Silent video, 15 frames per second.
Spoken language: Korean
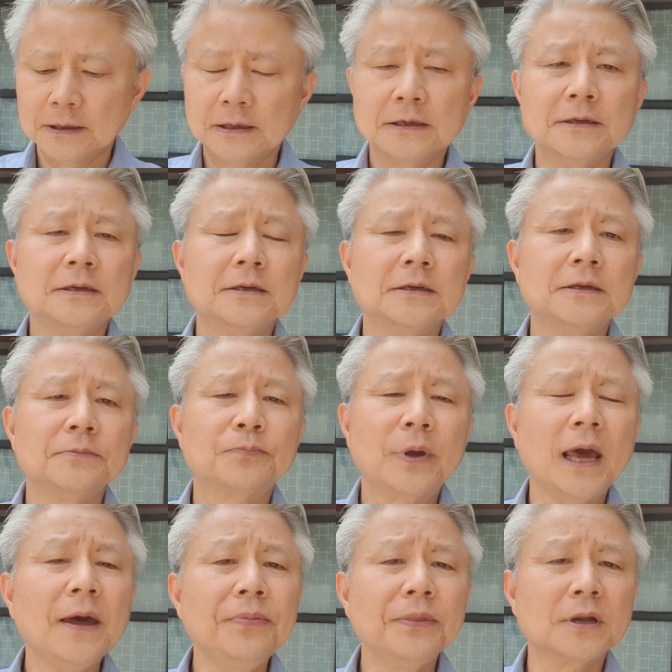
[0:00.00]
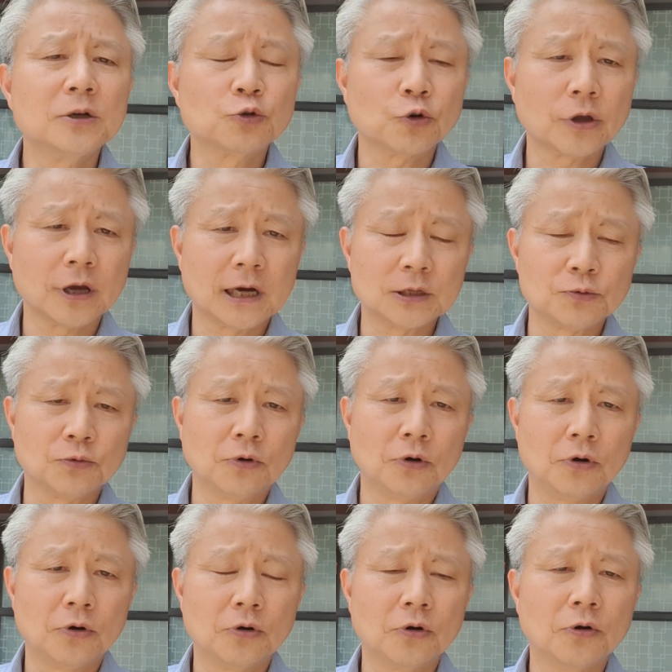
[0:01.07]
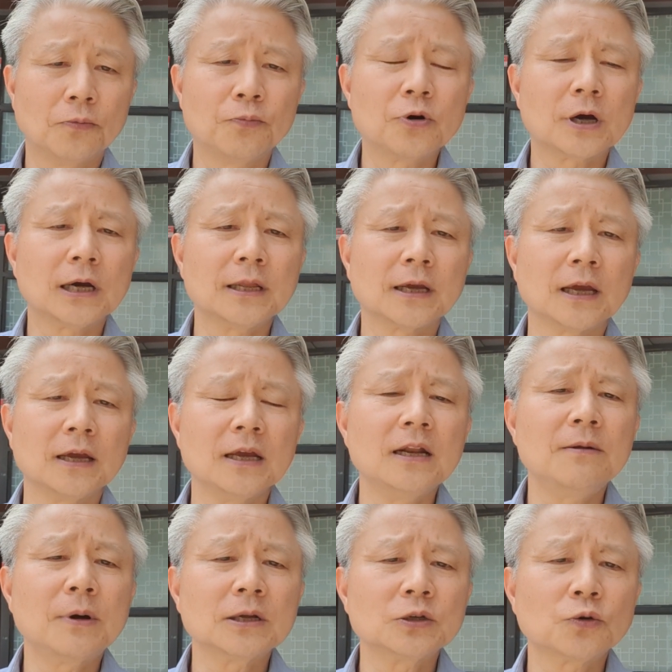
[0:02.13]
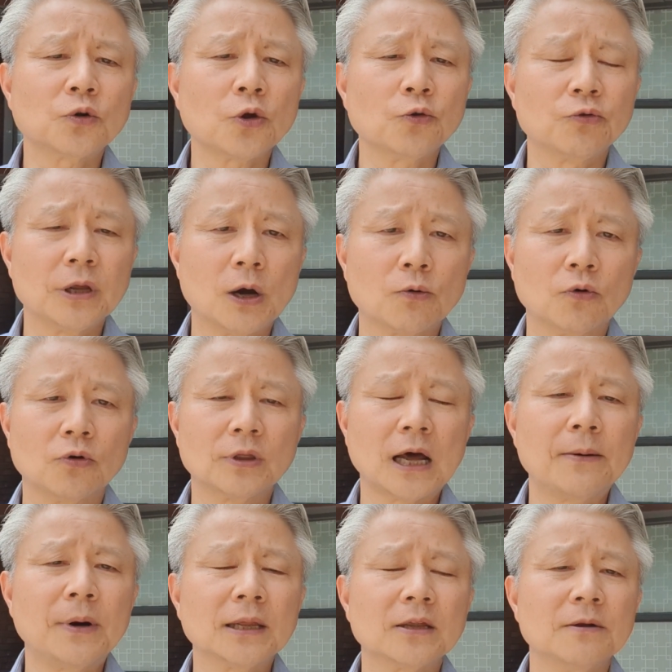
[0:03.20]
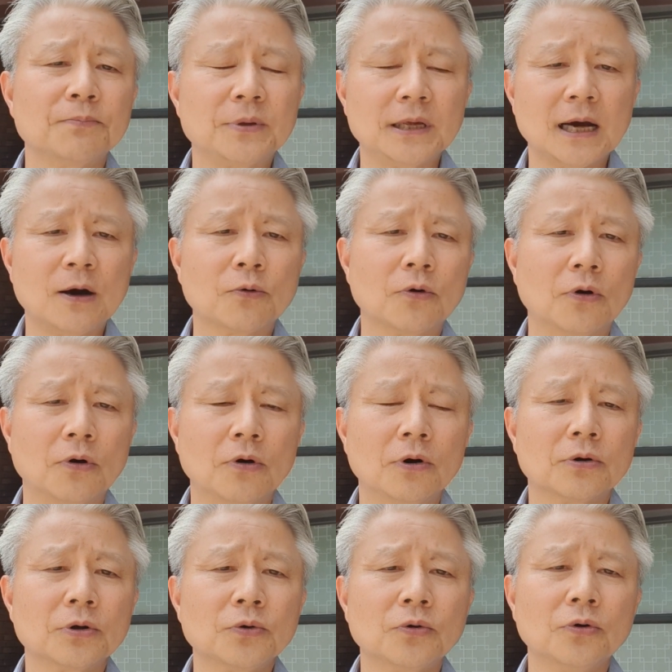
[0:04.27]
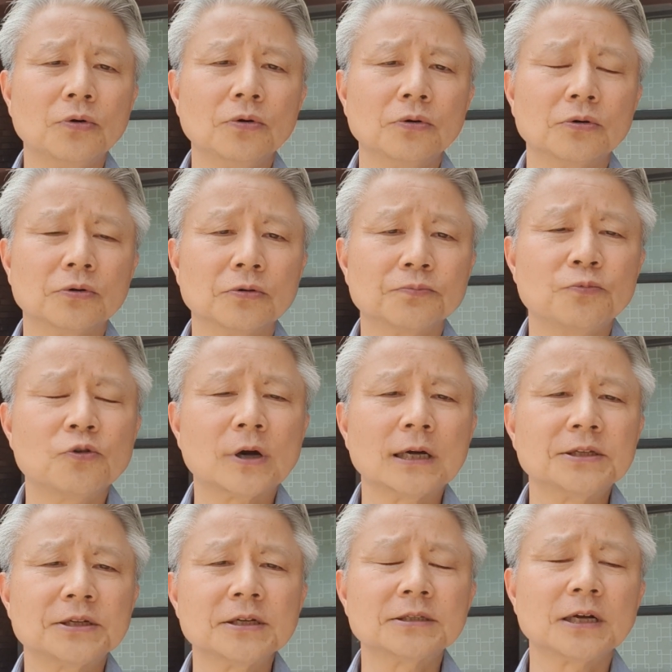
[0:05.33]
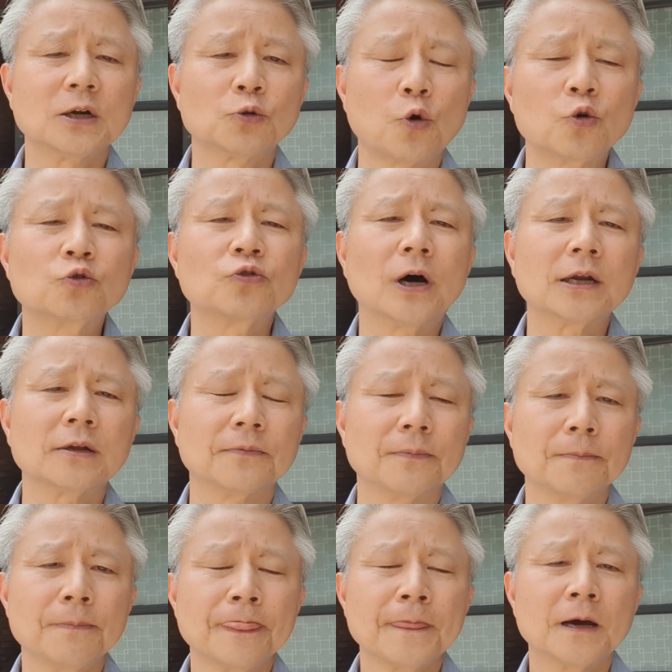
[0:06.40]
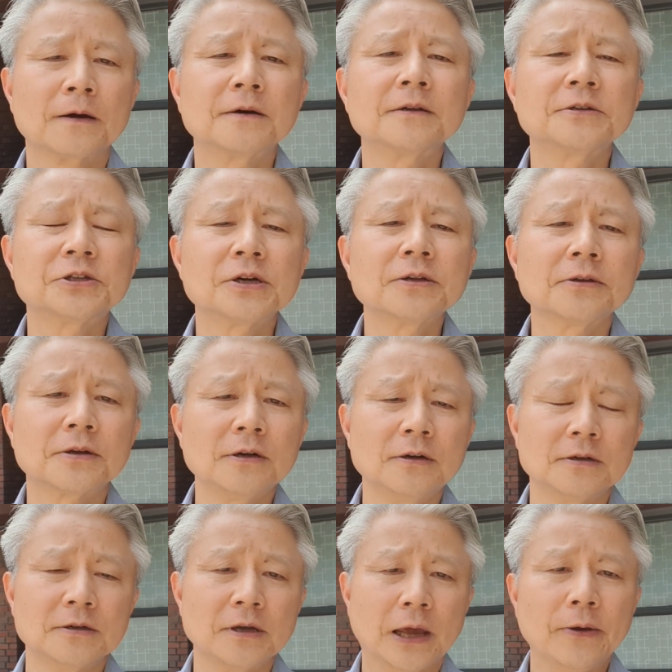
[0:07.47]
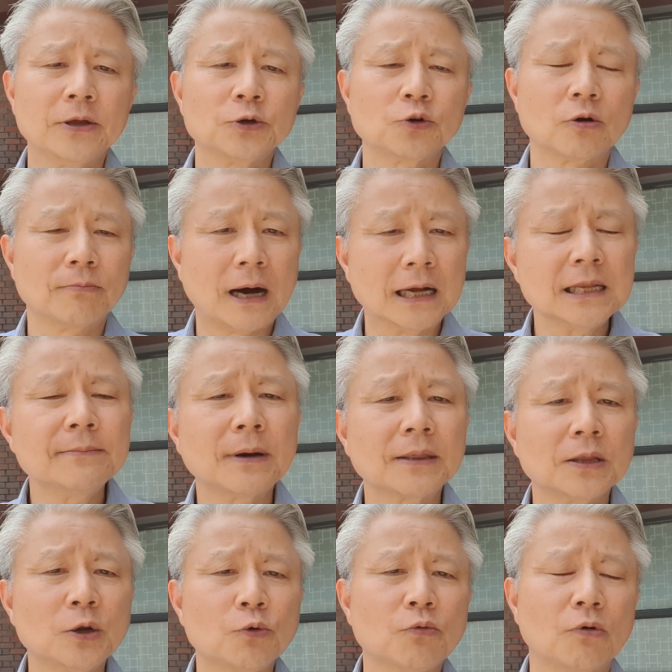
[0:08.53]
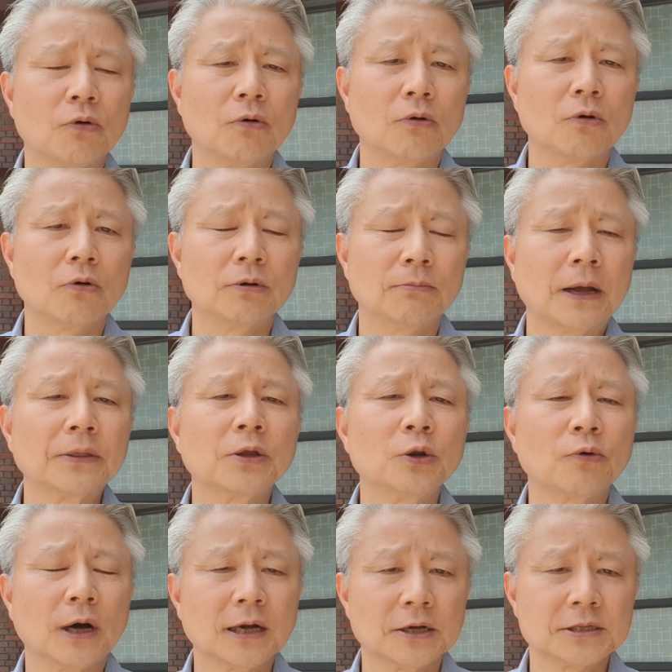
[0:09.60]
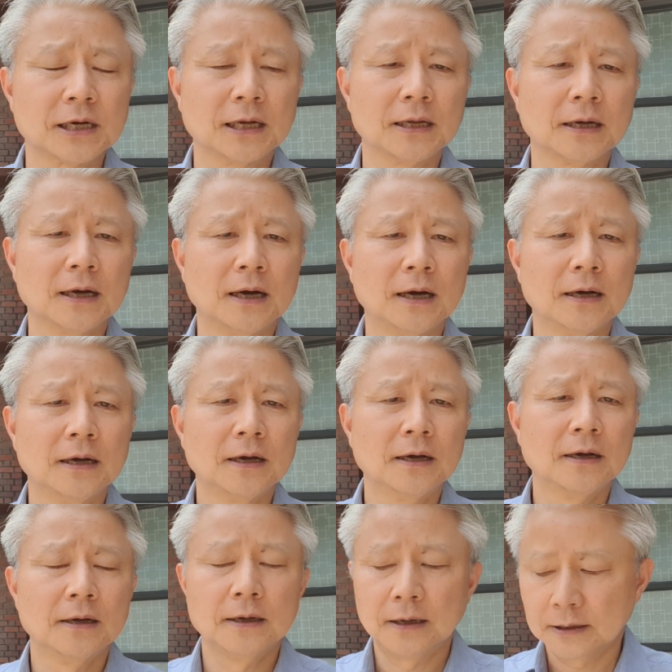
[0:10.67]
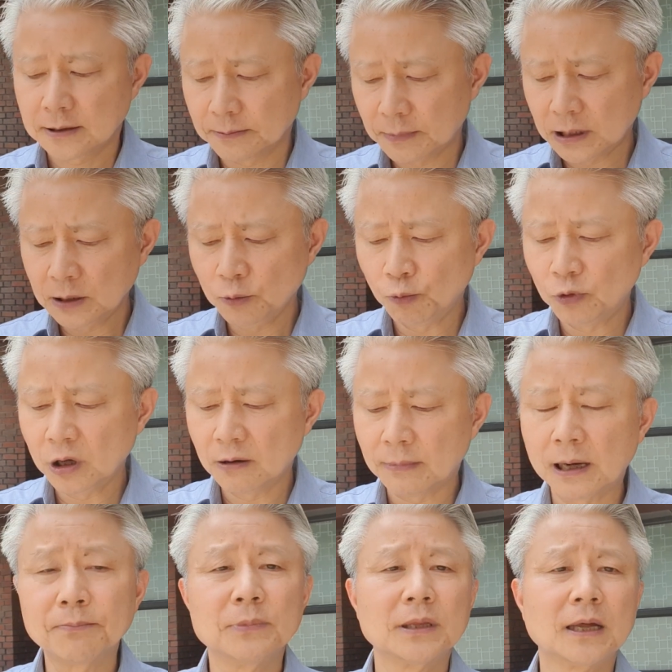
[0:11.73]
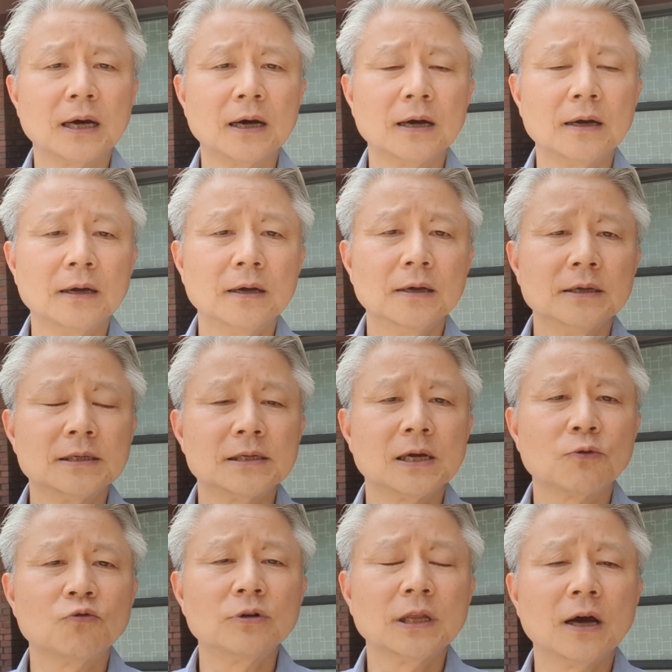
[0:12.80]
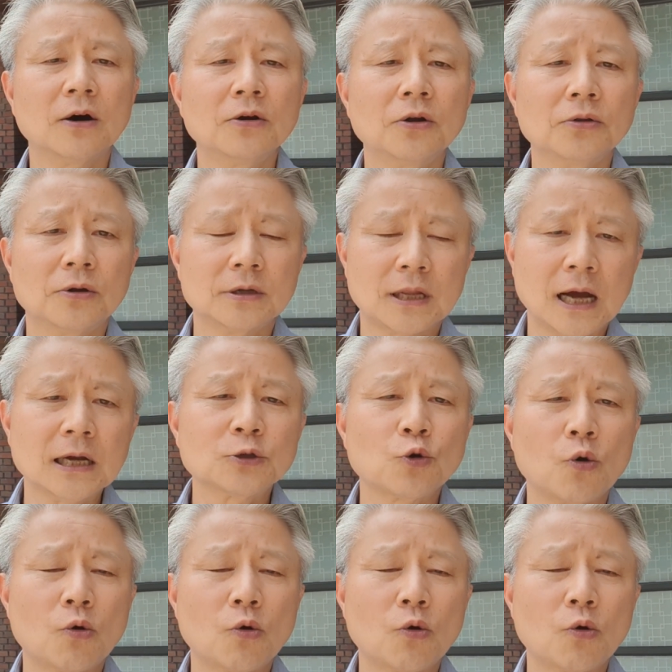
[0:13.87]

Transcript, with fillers: 이 팬들을 속여가지고 어, 북한에게 일방적으로 유리하고 남한을 비하하고 어, 그리고 어, 북한 정책을 동조하는 그런 층들을 해외적으로 많이 만들고 만들려고 하는 것이 아닌가 정말 위험합니다. 이제 국내 언론을 다